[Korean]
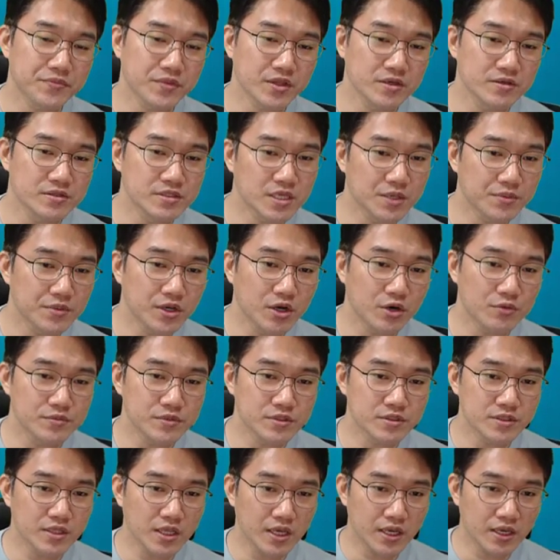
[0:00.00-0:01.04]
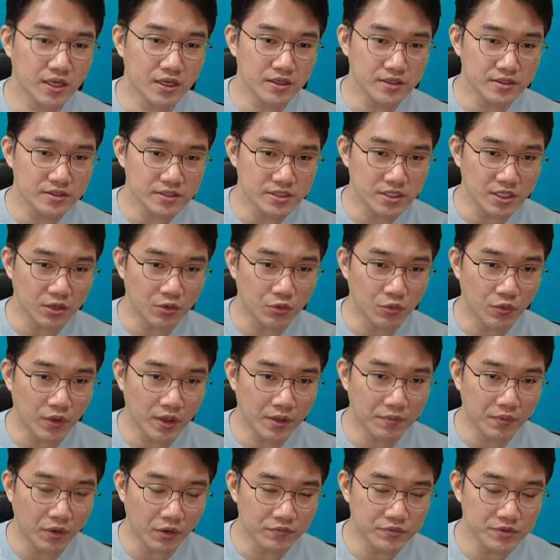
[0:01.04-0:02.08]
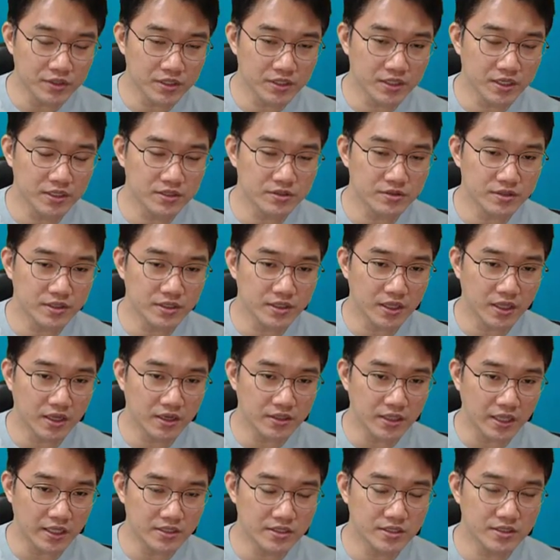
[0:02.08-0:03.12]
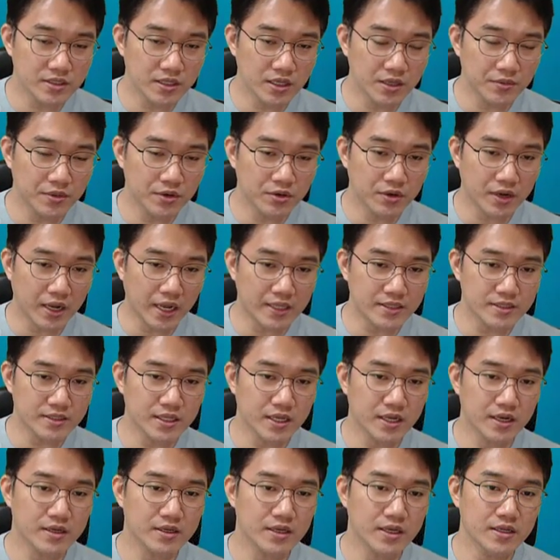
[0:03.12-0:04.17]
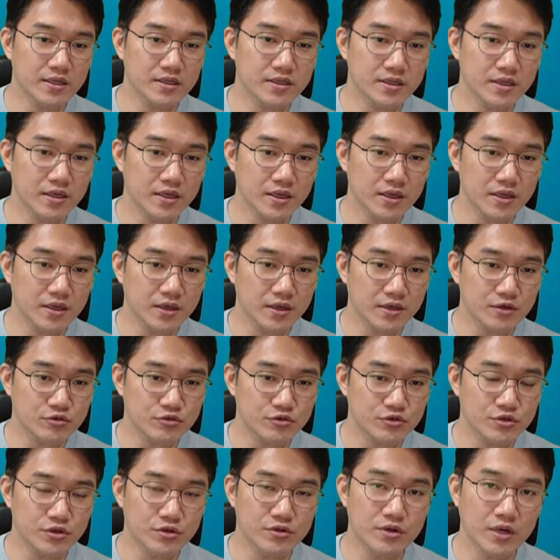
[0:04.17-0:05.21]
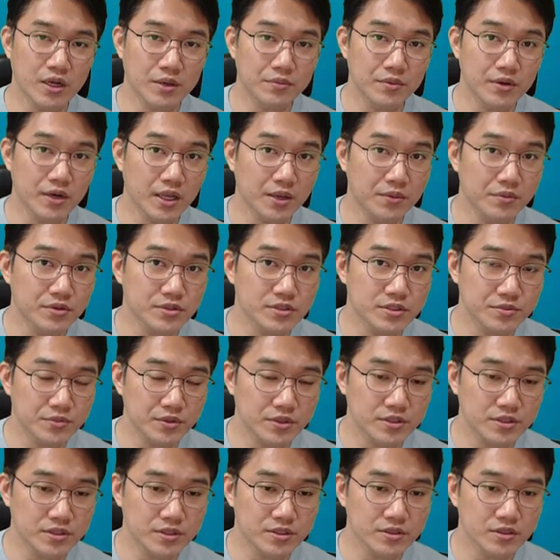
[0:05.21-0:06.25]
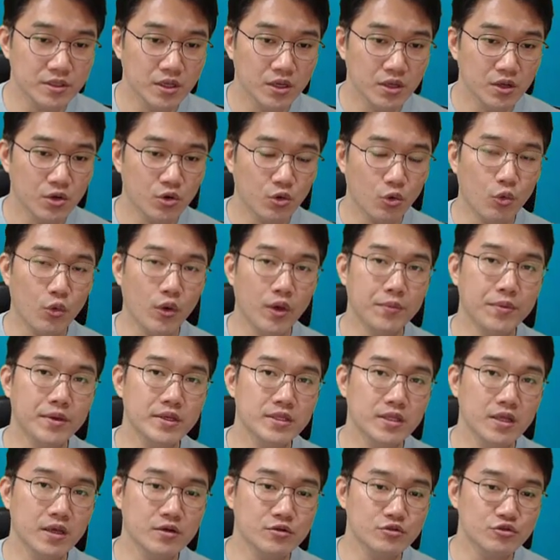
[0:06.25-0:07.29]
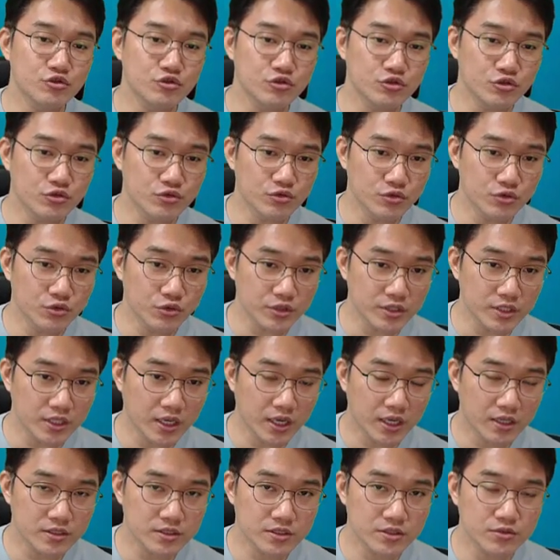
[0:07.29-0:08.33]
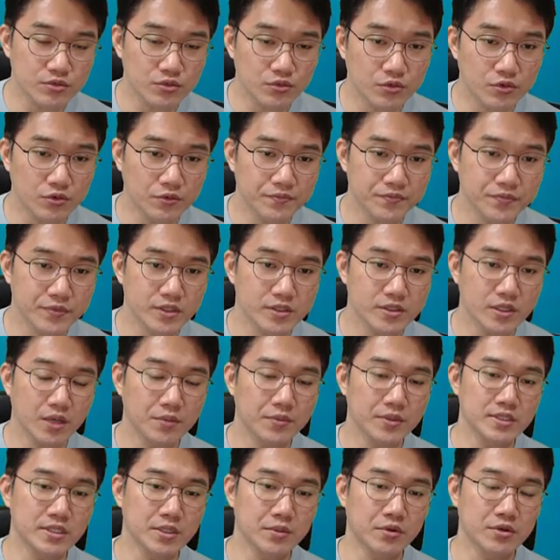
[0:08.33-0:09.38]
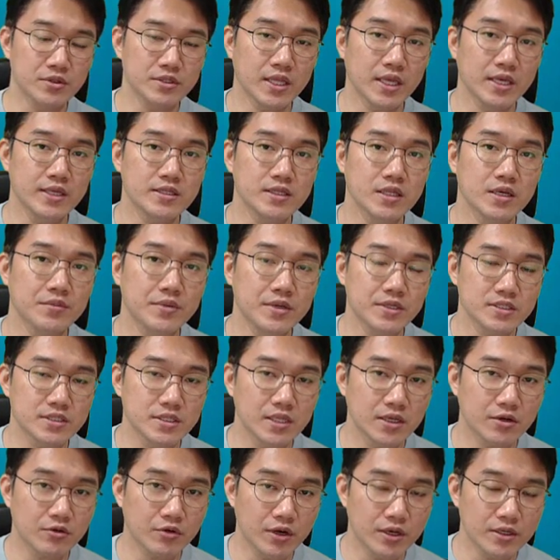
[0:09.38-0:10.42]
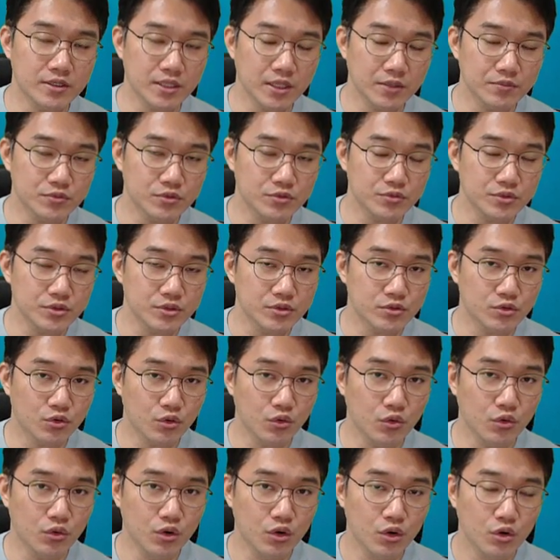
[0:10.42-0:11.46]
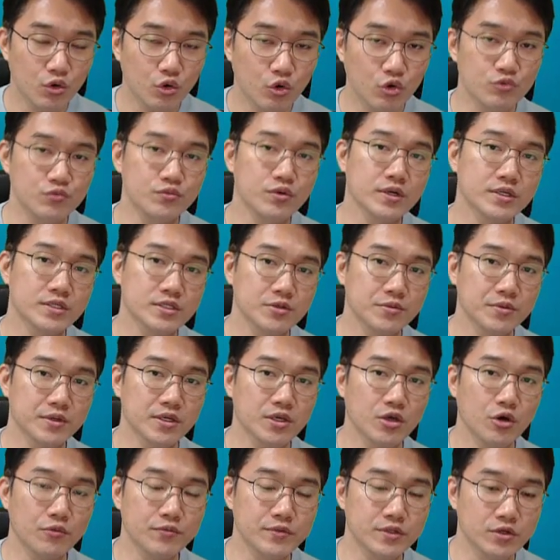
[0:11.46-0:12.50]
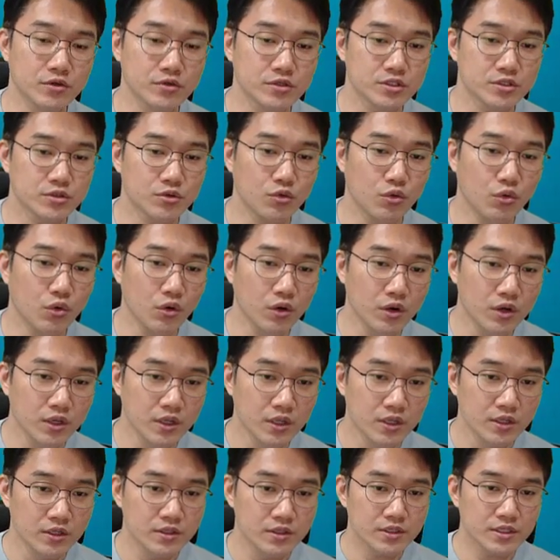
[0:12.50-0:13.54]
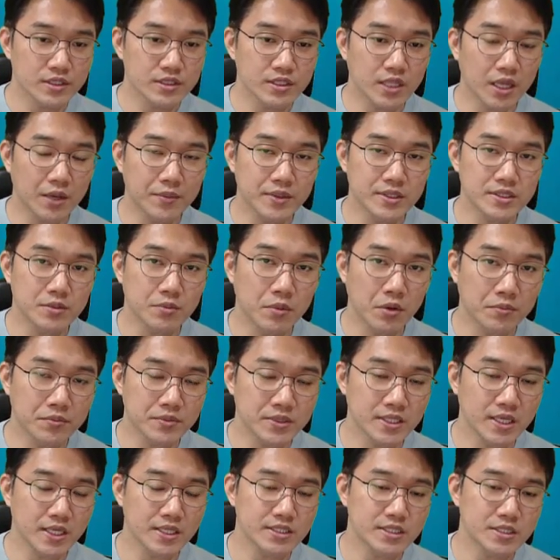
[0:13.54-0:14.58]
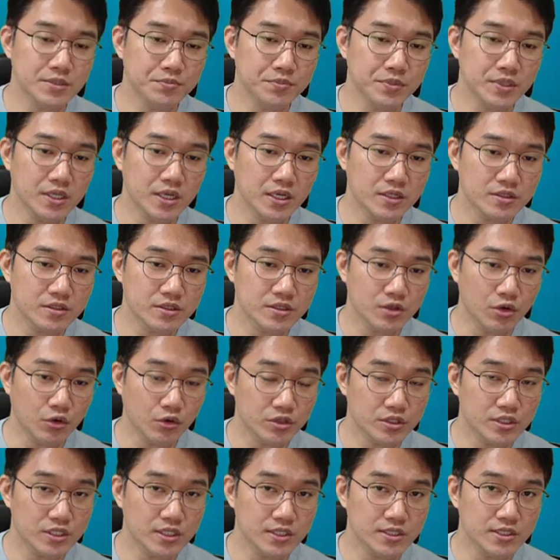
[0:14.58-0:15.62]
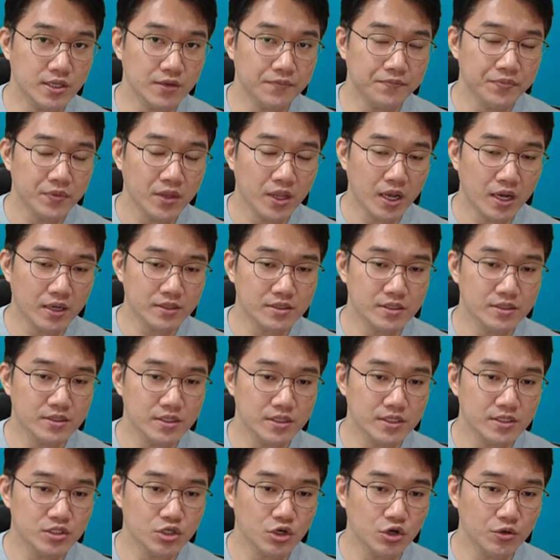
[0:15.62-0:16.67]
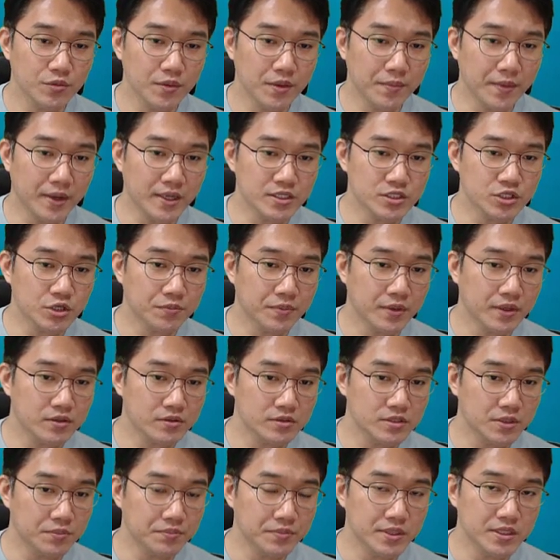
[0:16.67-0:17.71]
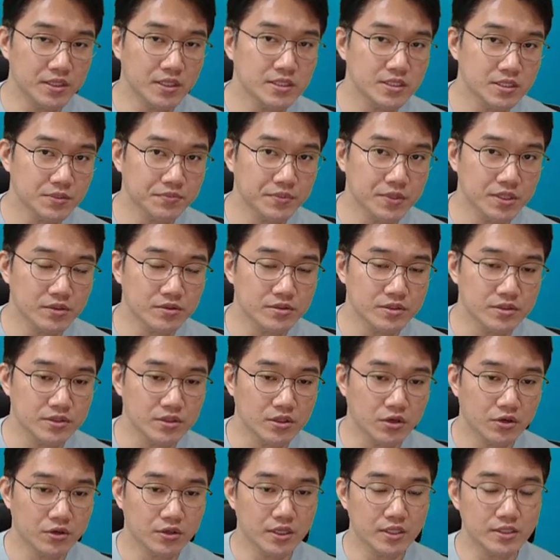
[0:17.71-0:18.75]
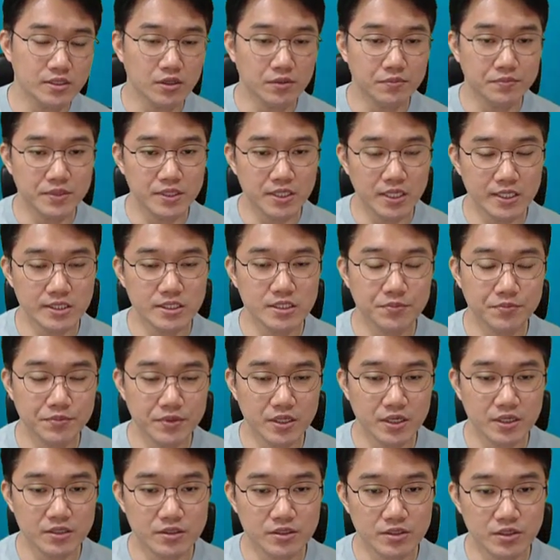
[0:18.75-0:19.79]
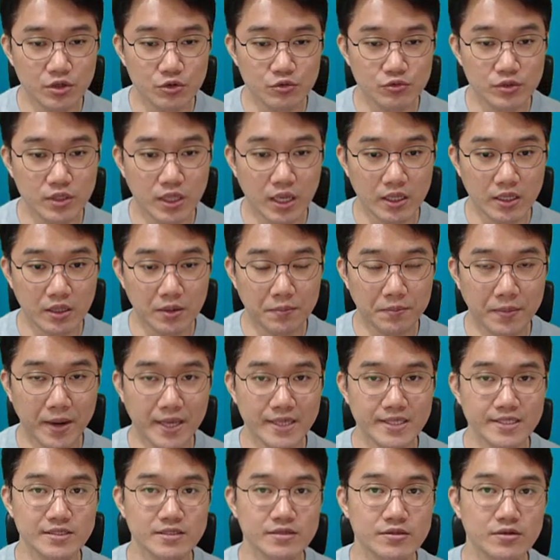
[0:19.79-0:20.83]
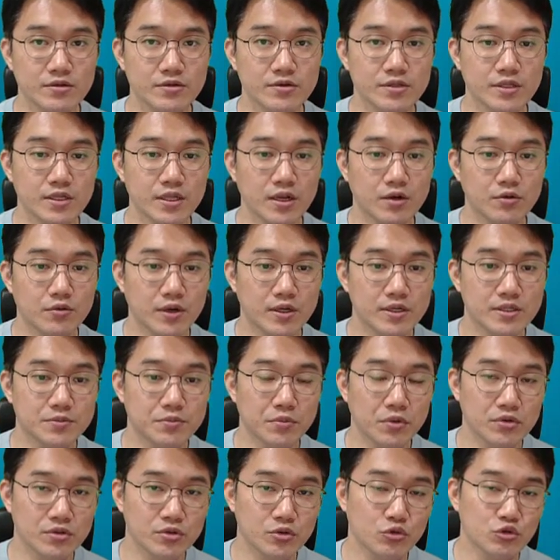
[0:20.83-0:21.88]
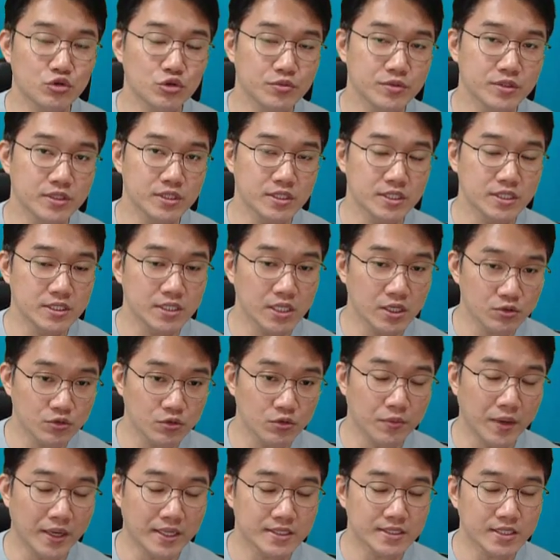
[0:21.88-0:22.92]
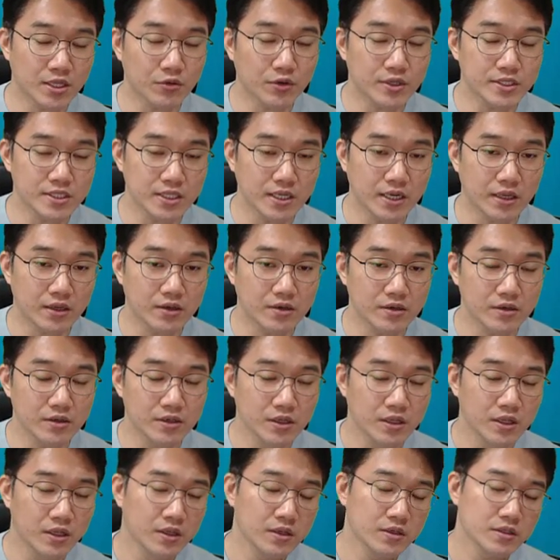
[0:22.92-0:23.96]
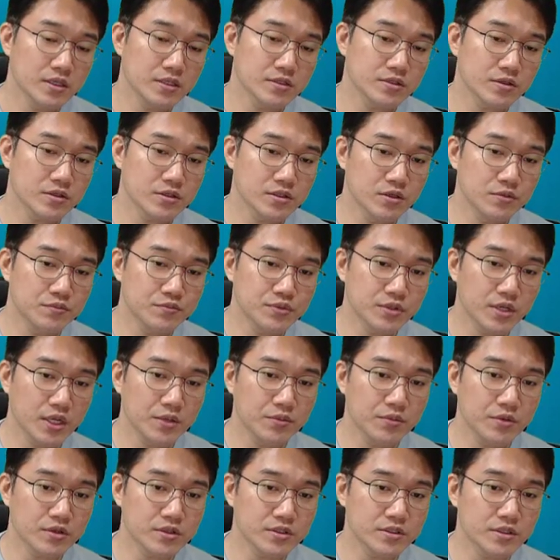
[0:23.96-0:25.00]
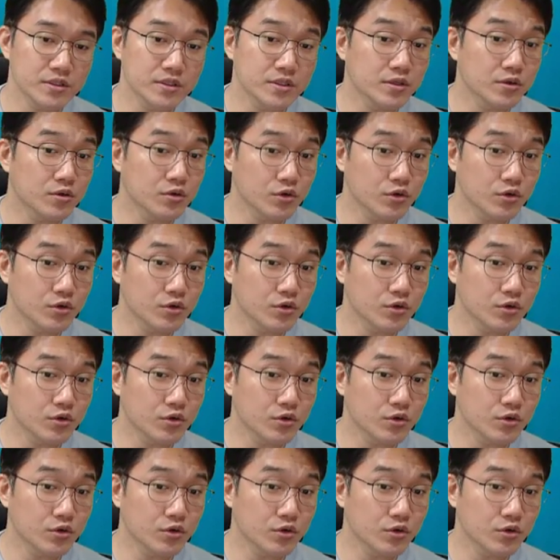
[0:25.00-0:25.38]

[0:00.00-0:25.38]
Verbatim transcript: 음, 재미가 없는데 이제 웹 어플리케이션에 대한 HTML로 간단하게 이렇게 구성을 한번 해보시면은 웹에 대한 구조들도 이해하시고 그 다음에 이제 뭐 데이터베이스에 관련된 부분들도 공부할 수밖에 없는 것이고 그 다음에 이제 뭐 PHP 같은 경우 특히 이제 학생들이 처음에 많이 접하는 것이 PHP거든요 그래서 PHP 같은 경우는 아니면 파이썬이라고 하는 뭐 요즘은 디장고 많이 사용하잖아요 그래서 그런 프레임워크들을